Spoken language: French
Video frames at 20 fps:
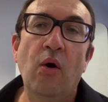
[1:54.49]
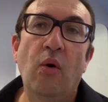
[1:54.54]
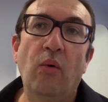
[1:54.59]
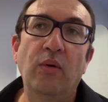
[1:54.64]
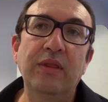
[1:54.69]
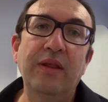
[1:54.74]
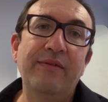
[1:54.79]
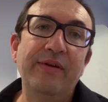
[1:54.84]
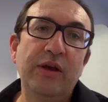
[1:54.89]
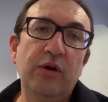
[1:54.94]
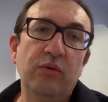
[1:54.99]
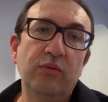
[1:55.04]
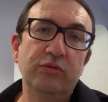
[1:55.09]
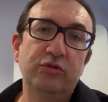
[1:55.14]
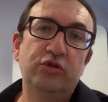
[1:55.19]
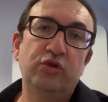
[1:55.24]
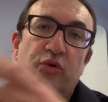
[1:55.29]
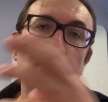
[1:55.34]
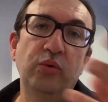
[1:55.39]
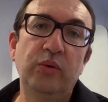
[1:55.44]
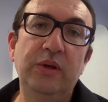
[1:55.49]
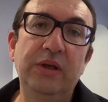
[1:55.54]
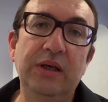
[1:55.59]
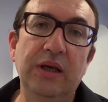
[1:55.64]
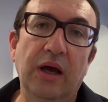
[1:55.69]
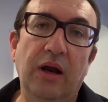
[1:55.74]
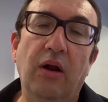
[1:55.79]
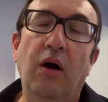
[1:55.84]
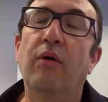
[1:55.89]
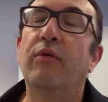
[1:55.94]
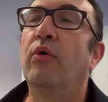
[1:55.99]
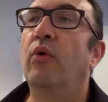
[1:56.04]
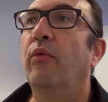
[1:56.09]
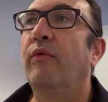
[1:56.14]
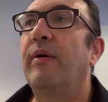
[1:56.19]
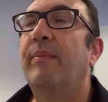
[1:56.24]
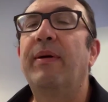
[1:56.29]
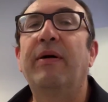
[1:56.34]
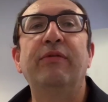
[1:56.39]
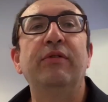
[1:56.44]
On avait construit, alors on
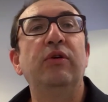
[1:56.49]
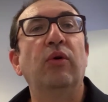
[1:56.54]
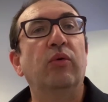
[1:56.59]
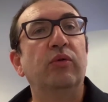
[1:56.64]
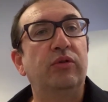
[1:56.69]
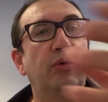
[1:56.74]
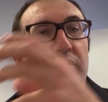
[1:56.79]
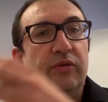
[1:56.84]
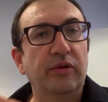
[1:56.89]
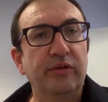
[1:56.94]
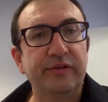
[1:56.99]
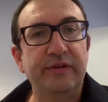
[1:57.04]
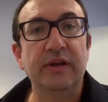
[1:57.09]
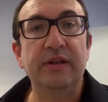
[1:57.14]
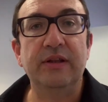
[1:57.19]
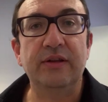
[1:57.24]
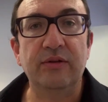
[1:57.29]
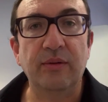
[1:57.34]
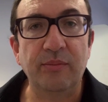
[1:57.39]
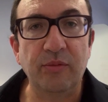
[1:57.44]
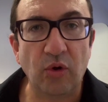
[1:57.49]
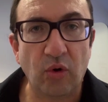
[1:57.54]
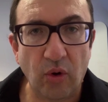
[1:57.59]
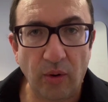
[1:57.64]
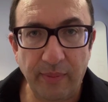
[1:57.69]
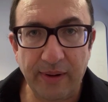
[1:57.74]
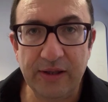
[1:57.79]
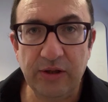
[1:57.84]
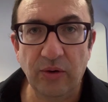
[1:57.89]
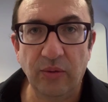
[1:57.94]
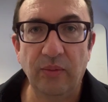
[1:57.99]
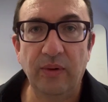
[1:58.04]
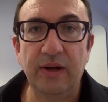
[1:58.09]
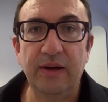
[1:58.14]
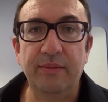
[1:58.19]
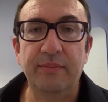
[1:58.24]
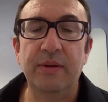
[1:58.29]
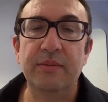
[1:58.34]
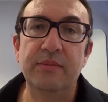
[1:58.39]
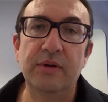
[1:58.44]
va pas revenir au temps anciens des hommes de Cro-Magnon,
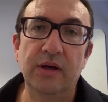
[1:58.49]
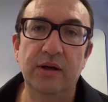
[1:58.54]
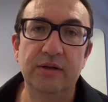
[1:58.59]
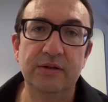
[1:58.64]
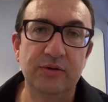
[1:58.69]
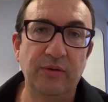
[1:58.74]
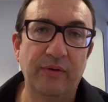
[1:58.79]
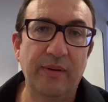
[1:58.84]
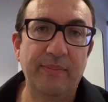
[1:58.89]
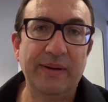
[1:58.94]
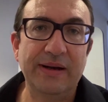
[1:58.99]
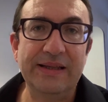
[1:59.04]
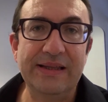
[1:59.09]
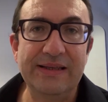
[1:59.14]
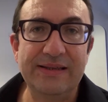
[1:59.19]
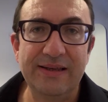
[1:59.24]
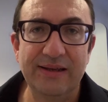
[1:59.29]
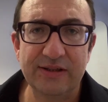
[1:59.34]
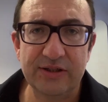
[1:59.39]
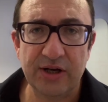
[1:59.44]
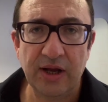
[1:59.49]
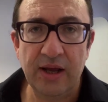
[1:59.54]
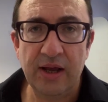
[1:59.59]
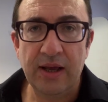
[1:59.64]
hein, même euh, si on va parler des singes,